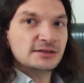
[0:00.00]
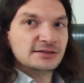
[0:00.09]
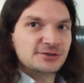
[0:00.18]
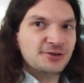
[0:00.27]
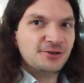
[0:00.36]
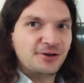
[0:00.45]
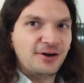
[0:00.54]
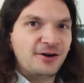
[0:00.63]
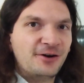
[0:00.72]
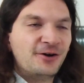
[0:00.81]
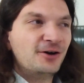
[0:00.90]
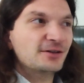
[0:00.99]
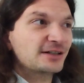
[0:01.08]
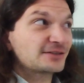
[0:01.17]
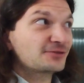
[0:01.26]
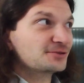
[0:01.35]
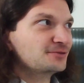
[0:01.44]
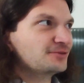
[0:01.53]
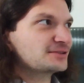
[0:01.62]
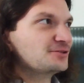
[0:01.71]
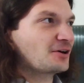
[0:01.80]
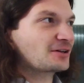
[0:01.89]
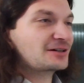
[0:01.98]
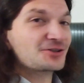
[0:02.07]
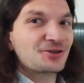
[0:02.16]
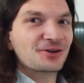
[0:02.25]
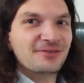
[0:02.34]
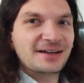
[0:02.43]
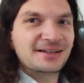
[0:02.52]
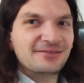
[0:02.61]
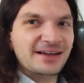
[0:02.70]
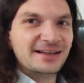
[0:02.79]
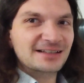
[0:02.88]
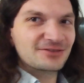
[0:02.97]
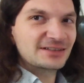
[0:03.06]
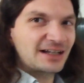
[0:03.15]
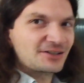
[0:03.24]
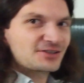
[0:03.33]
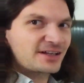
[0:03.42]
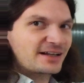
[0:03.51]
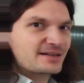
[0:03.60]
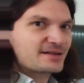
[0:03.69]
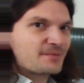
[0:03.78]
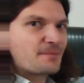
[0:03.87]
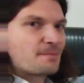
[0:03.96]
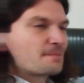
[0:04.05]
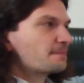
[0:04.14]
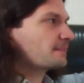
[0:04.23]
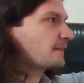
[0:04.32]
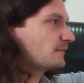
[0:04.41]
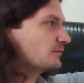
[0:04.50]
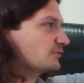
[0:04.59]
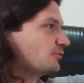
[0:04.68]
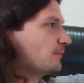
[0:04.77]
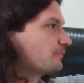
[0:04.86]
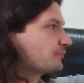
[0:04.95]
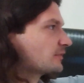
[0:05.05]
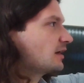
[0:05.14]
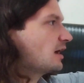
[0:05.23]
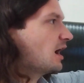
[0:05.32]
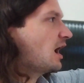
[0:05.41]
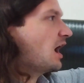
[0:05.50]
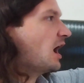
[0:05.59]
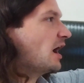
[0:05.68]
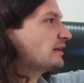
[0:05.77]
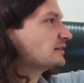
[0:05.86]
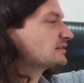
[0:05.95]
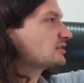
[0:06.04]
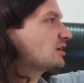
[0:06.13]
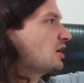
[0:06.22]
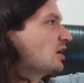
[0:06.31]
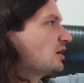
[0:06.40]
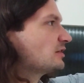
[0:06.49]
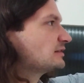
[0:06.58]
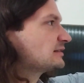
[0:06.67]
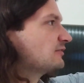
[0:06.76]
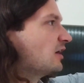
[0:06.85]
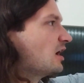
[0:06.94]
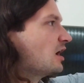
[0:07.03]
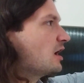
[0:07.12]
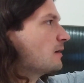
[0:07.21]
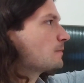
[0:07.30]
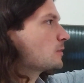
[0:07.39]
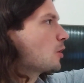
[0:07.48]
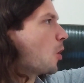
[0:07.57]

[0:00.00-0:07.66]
So, und jetzt versuchen wir es noch ein Stück weiter weg. Jetzt wird es anstrengend. So. Eins, zwei.